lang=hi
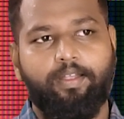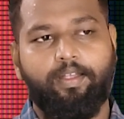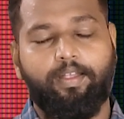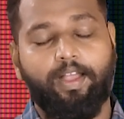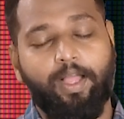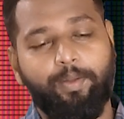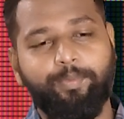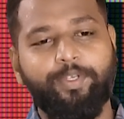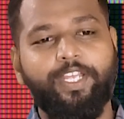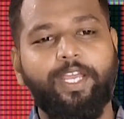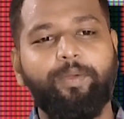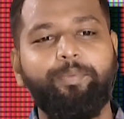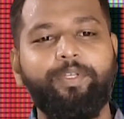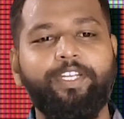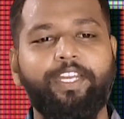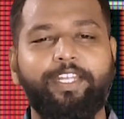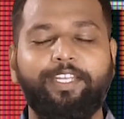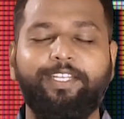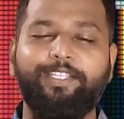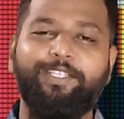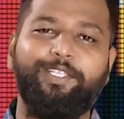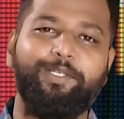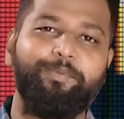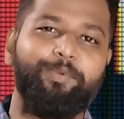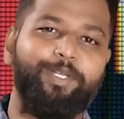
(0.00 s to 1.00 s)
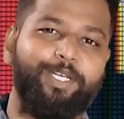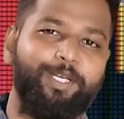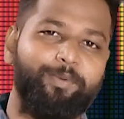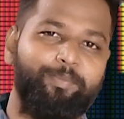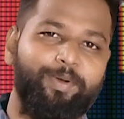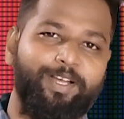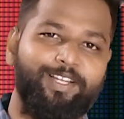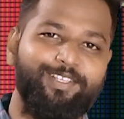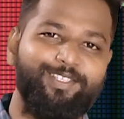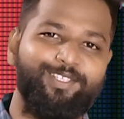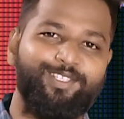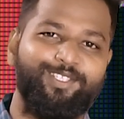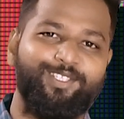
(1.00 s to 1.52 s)
कामयाबी नहीं थी मेरे
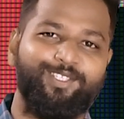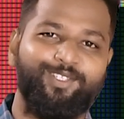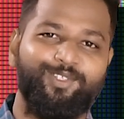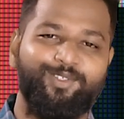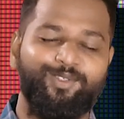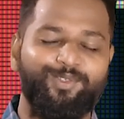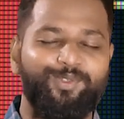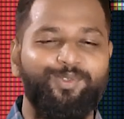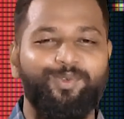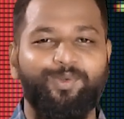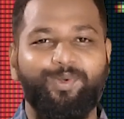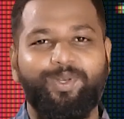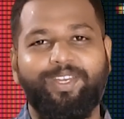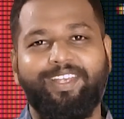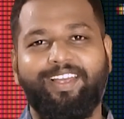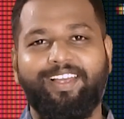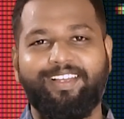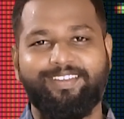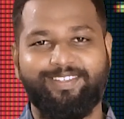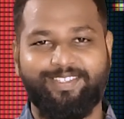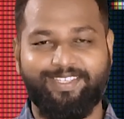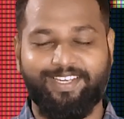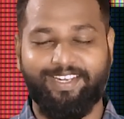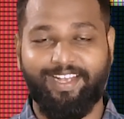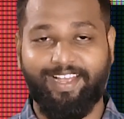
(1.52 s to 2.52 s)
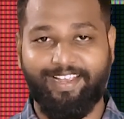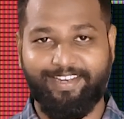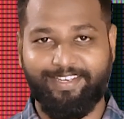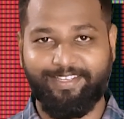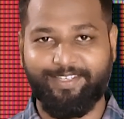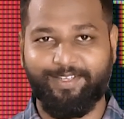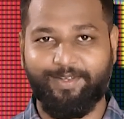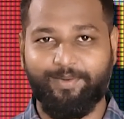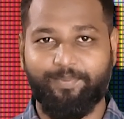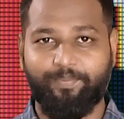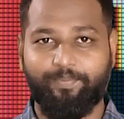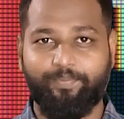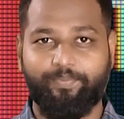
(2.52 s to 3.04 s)
पास तूने आज जगाई
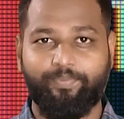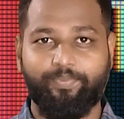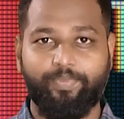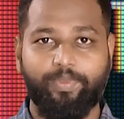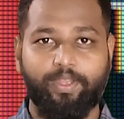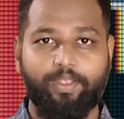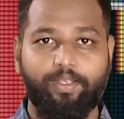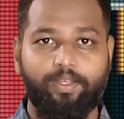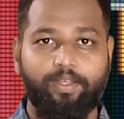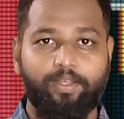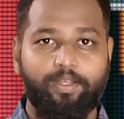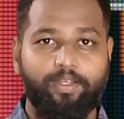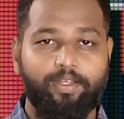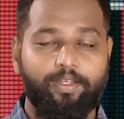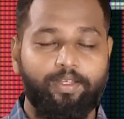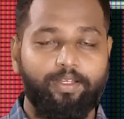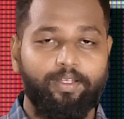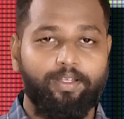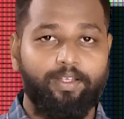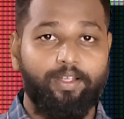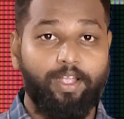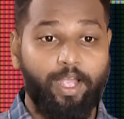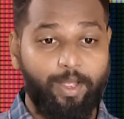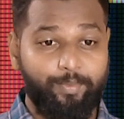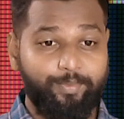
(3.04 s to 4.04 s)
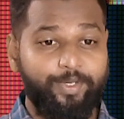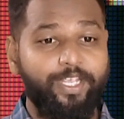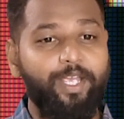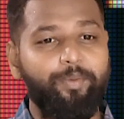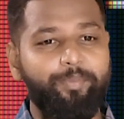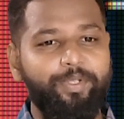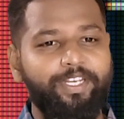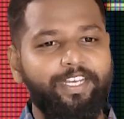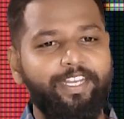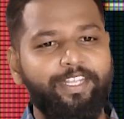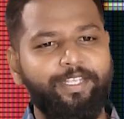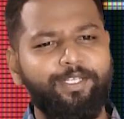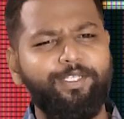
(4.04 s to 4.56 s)
है
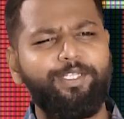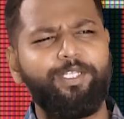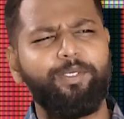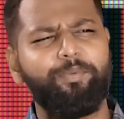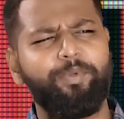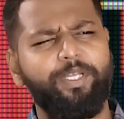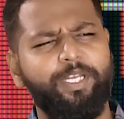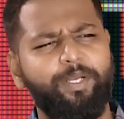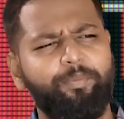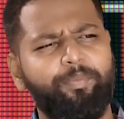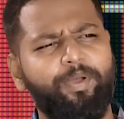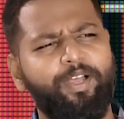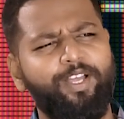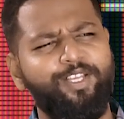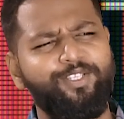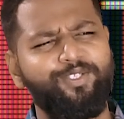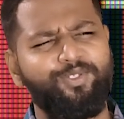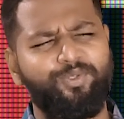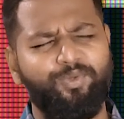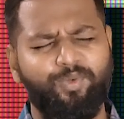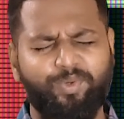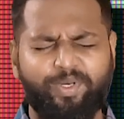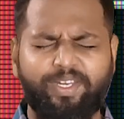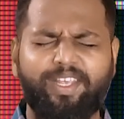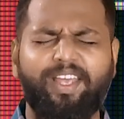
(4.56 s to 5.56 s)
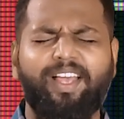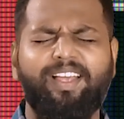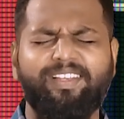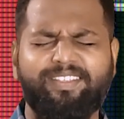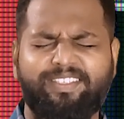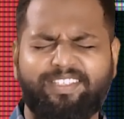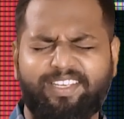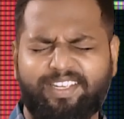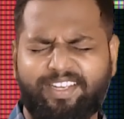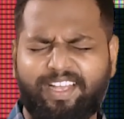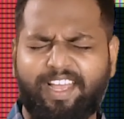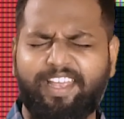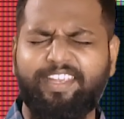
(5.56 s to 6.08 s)
कामयाबी नहीं थी मेरे पास तूने आज
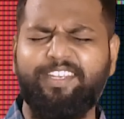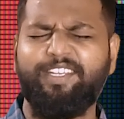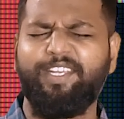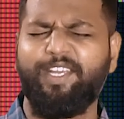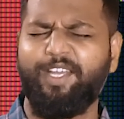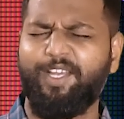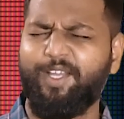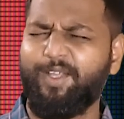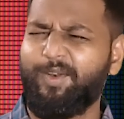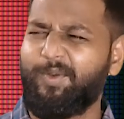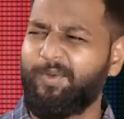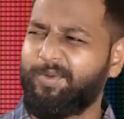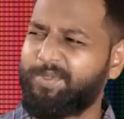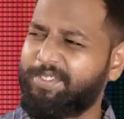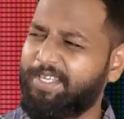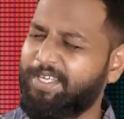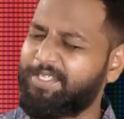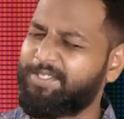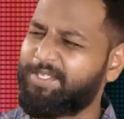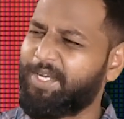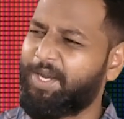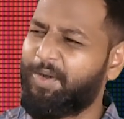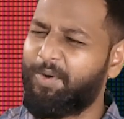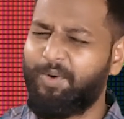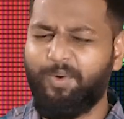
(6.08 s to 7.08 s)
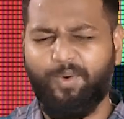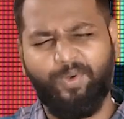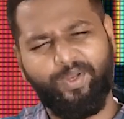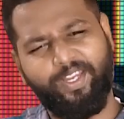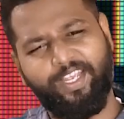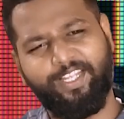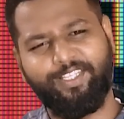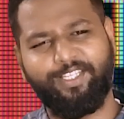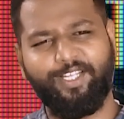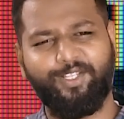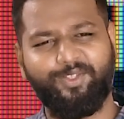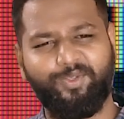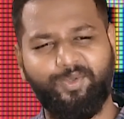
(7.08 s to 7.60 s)
जगाई है रुखसत सा हो
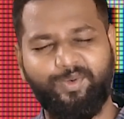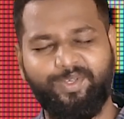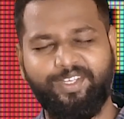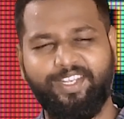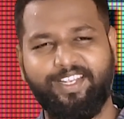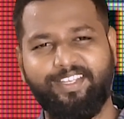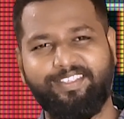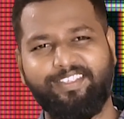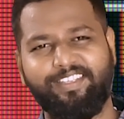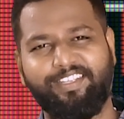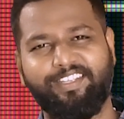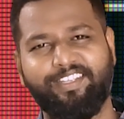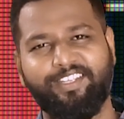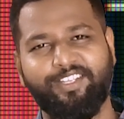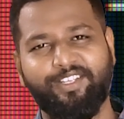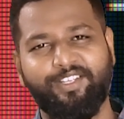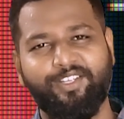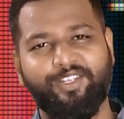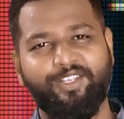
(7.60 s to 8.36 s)
गया था दुनिया से